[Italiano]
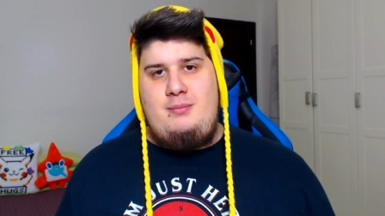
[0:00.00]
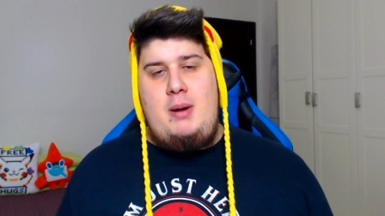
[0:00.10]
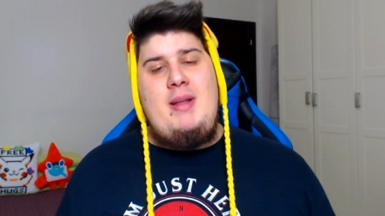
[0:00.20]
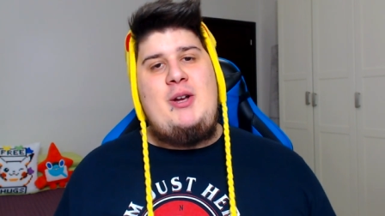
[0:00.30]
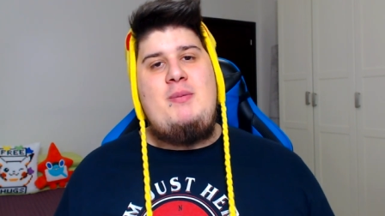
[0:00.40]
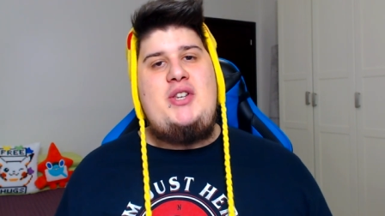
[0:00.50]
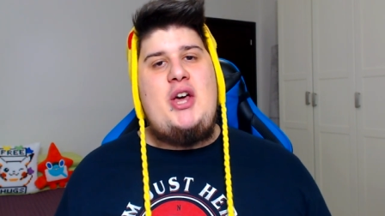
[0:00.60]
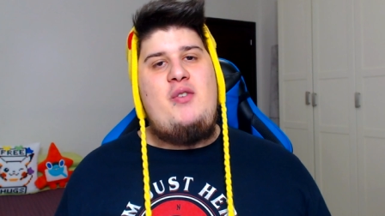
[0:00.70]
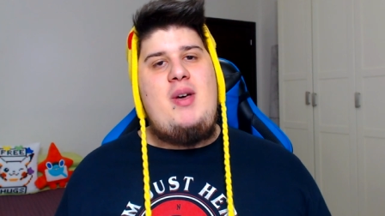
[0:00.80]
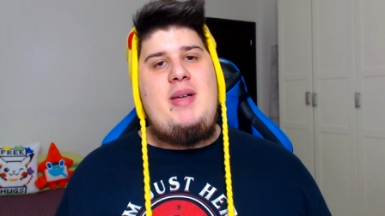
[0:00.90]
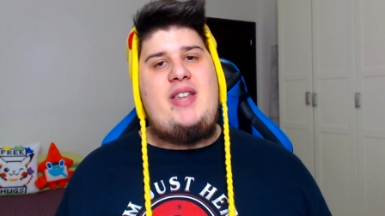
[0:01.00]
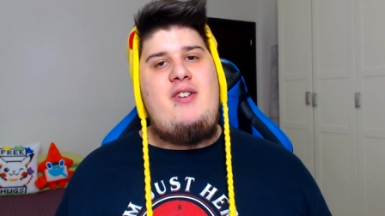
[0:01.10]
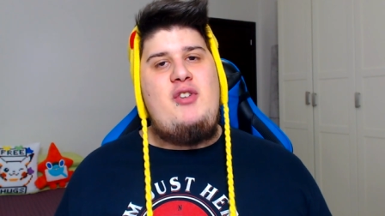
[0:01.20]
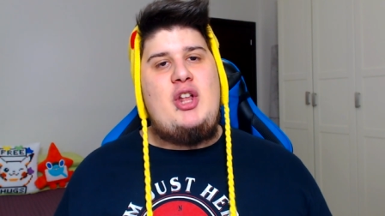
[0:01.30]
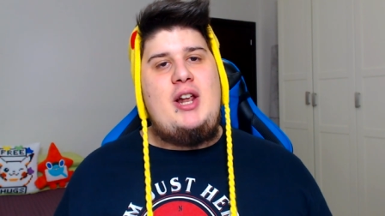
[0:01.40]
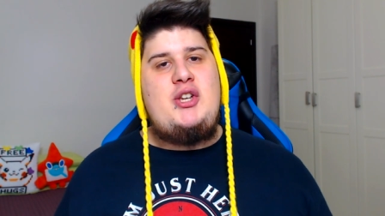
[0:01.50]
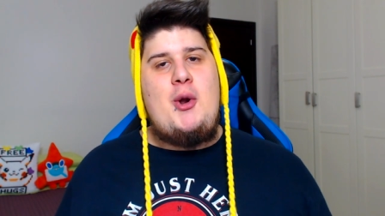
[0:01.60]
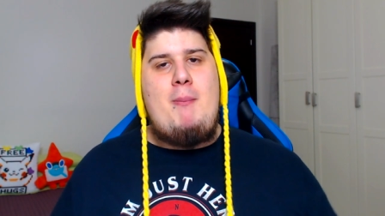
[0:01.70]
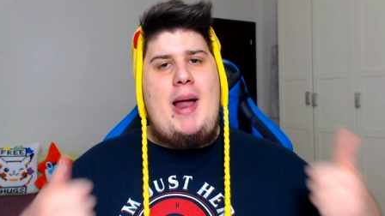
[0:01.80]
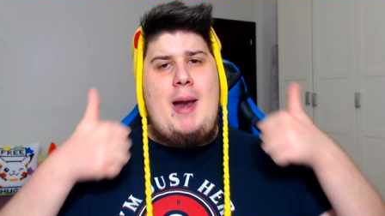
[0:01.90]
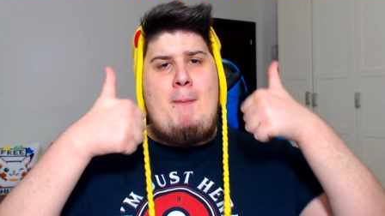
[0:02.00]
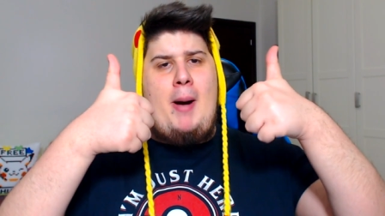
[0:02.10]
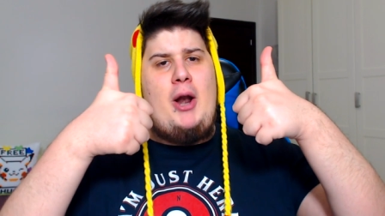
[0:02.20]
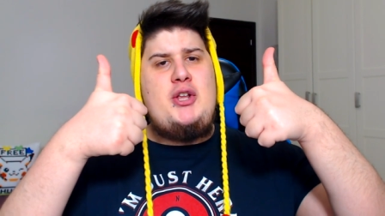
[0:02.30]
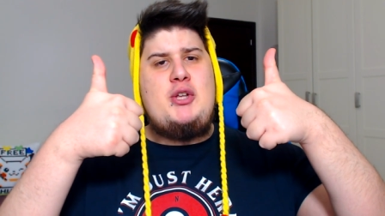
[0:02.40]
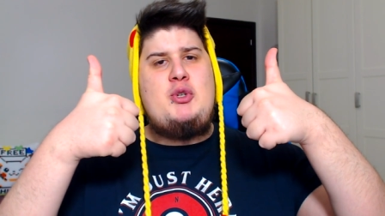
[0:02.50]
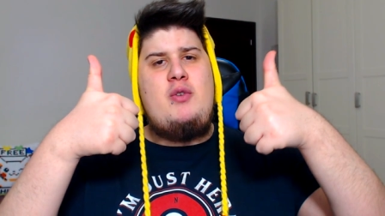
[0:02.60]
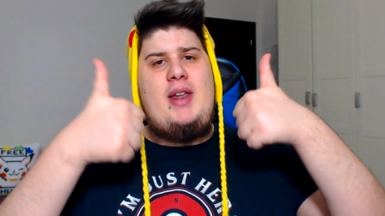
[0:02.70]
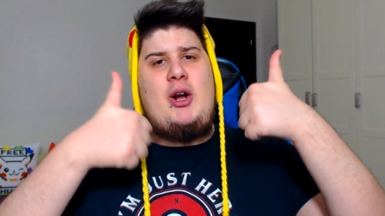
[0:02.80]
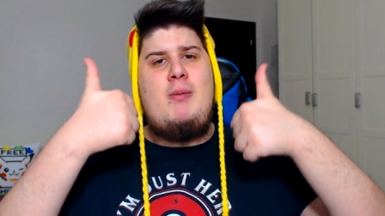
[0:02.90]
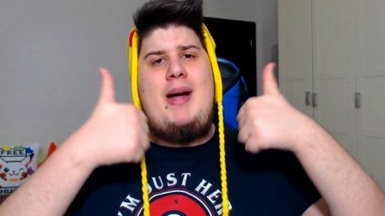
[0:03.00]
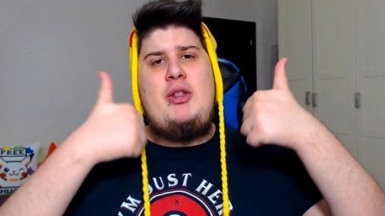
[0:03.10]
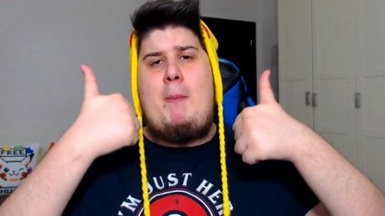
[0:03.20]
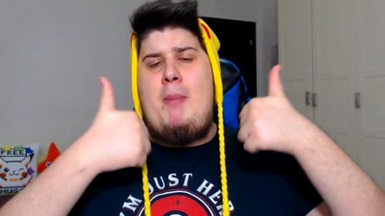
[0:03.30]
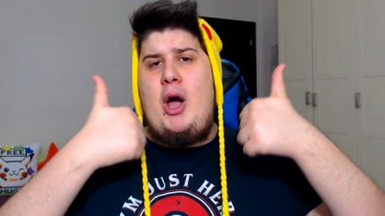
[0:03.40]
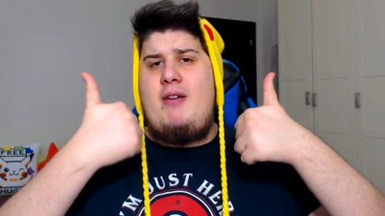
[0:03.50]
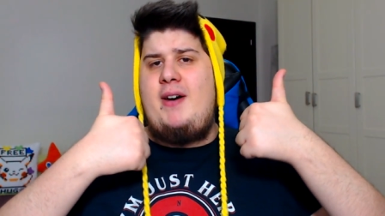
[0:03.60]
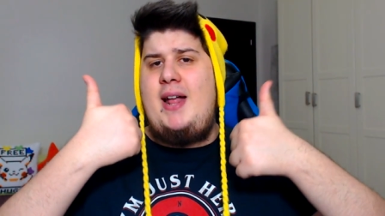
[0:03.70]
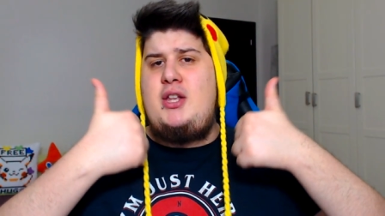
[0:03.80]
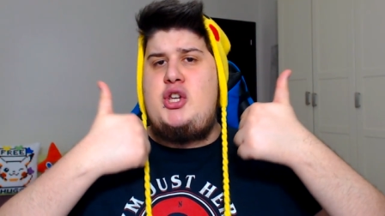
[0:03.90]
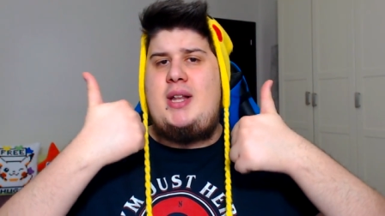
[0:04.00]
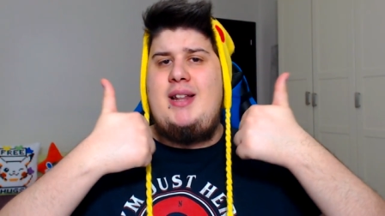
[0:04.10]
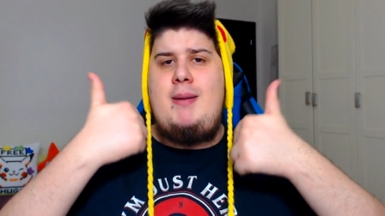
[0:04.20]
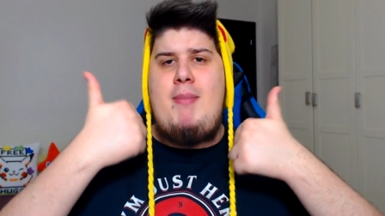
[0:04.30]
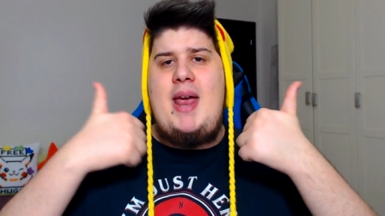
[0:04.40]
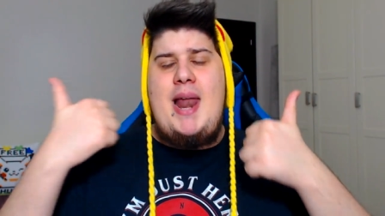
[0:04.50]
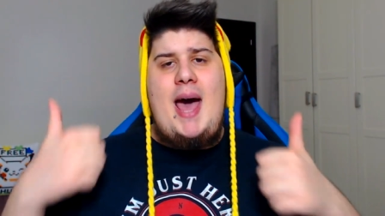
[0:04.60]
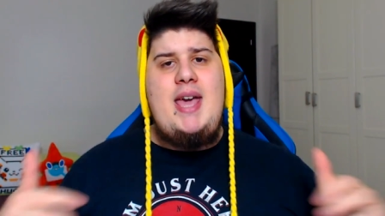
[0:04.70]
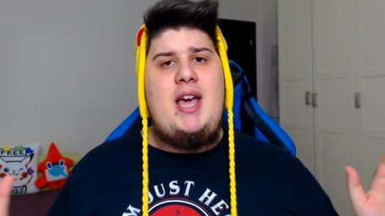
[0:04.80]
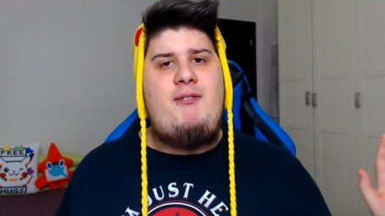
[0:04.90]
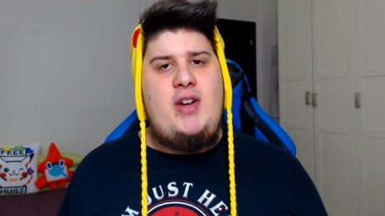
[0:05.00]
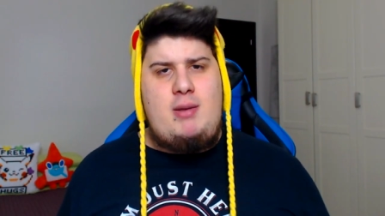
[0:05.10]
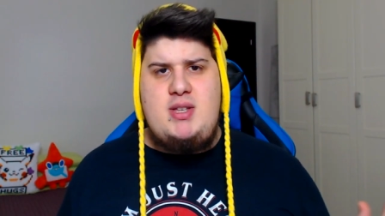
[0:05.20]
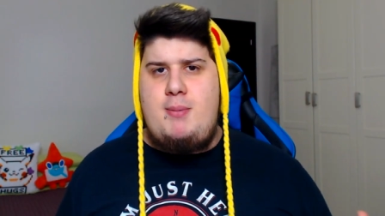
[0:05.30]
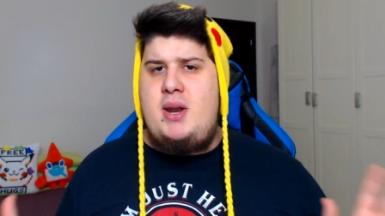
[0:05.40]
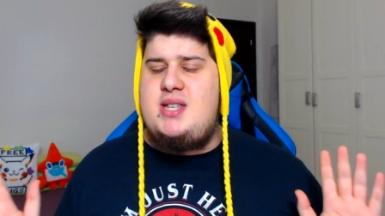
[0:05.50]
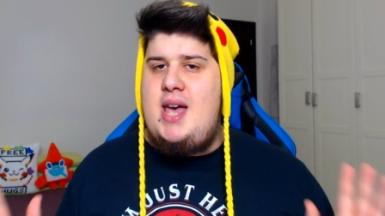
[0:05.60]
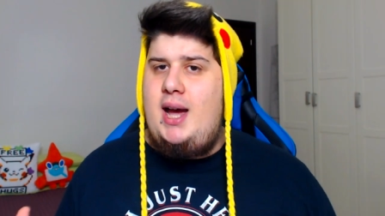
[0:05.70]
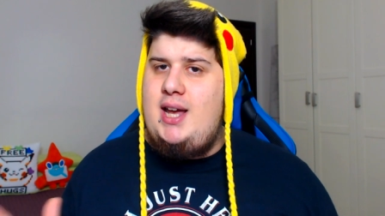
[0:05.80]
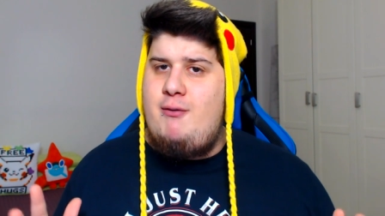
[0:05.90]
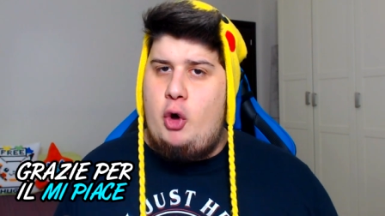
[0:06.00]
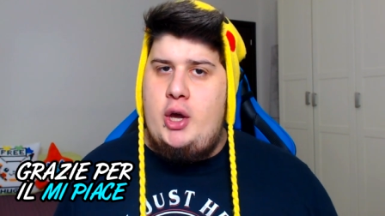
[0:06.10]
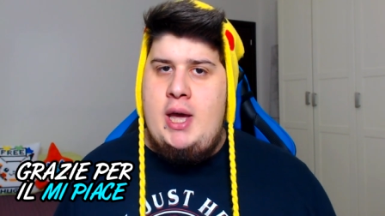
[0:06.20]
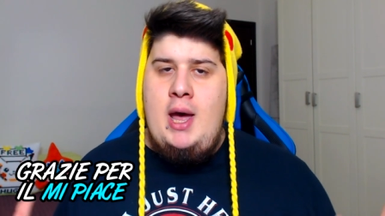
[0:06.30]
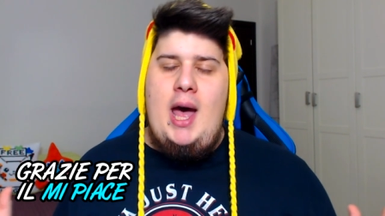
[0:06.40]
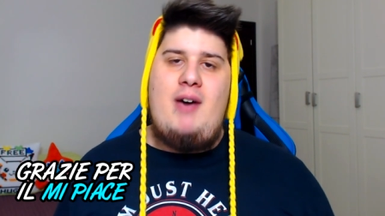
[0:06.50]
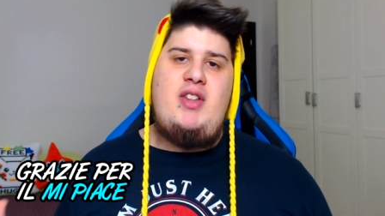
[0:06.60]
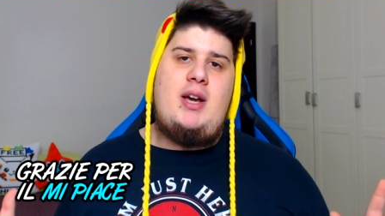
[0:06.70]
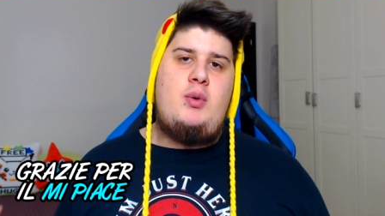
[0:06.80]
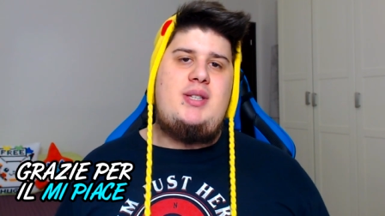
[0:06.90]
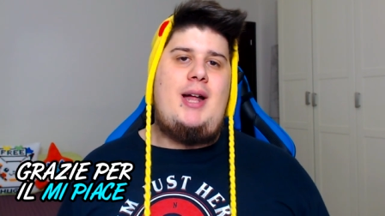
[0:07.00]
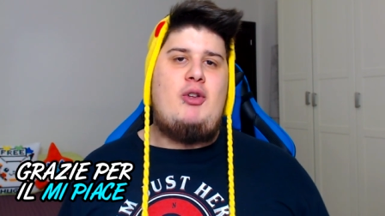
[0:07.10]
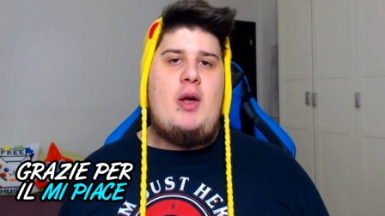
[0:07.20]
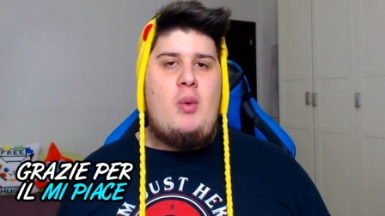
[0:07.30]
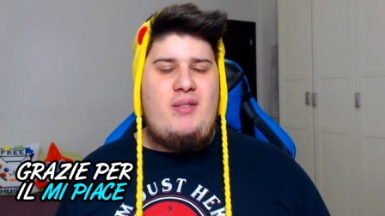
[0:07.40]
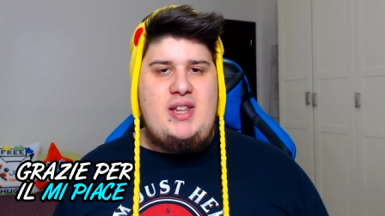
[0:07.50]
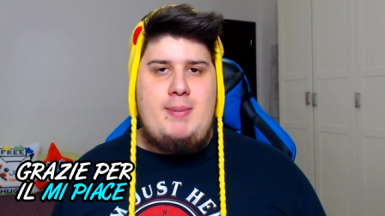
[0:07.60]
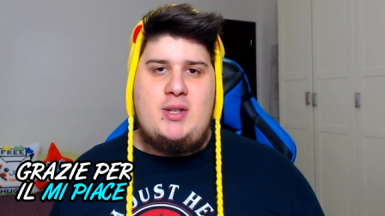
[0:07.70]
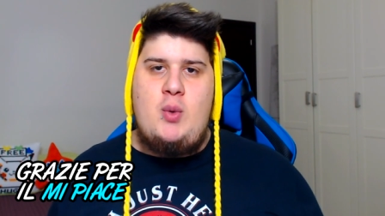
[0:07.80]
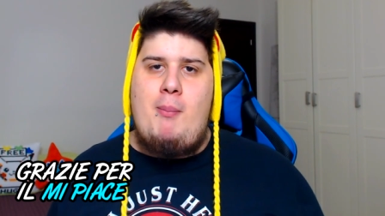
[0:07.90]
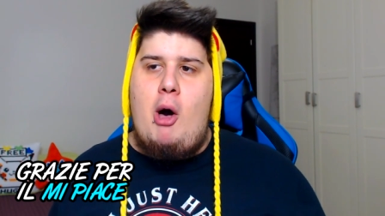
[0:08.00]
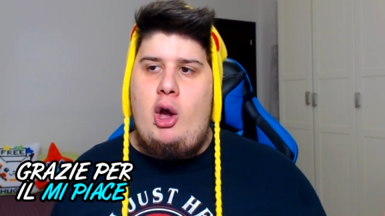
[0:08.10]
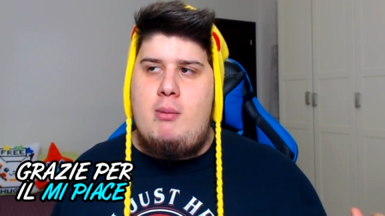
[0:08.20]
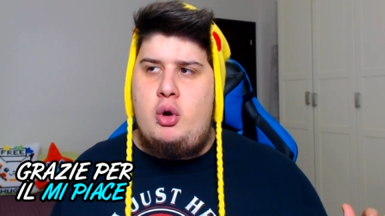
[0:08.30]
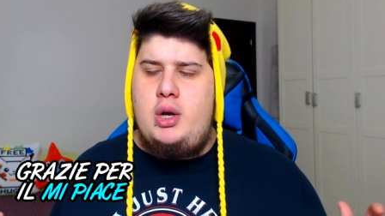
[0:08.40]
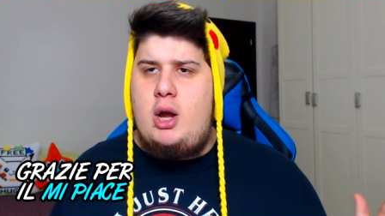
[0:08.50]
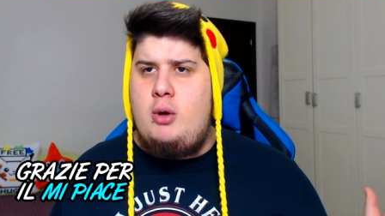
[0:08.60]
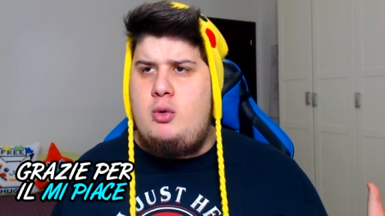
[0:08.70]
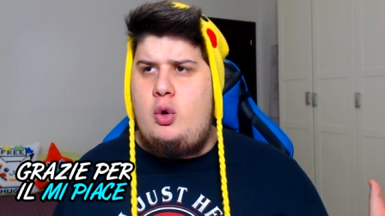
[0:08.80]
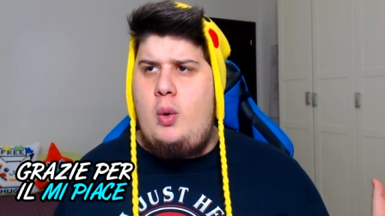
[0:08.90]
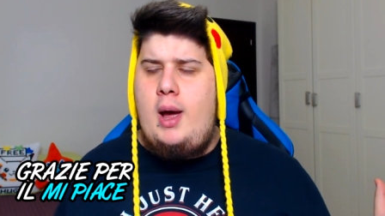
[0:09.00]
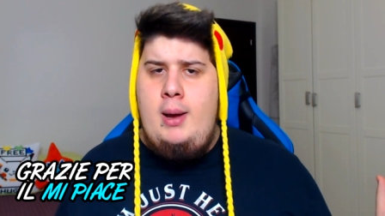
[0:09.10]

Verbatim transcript: Prima di cominciare ovviamente vi invito a lasciare un bel pollice in su, vi raccomando, pochi fanatici, tanti bei like e fatemi sapere se anche voi avete acquistato le uova di Pasqua Pokémon, che comunque